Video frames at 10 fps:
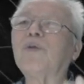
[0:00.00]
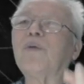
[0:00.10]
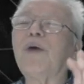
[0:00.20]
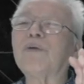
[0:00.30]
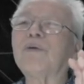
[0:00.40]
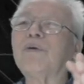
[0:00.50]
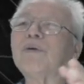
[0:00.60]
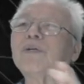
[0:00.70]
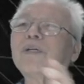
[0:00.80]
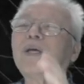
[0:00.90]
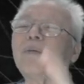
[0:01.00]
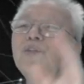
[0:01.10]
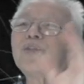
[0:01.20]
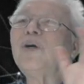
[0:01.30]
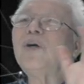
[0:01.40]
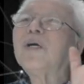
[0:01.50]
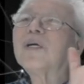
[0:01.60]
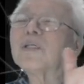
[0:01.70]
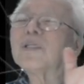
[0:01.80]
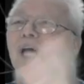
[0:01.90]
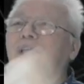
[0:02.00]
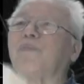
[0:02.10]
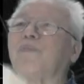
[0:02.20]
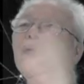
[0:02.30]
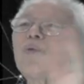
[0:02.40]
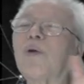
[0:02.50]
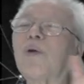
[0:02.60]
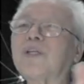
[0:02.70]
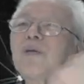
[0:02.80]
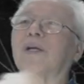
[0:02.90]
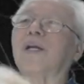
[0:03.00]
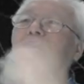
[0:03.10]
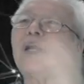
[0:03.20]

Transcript: 받고 그렇게 하면서 40년 그 동안 생활하는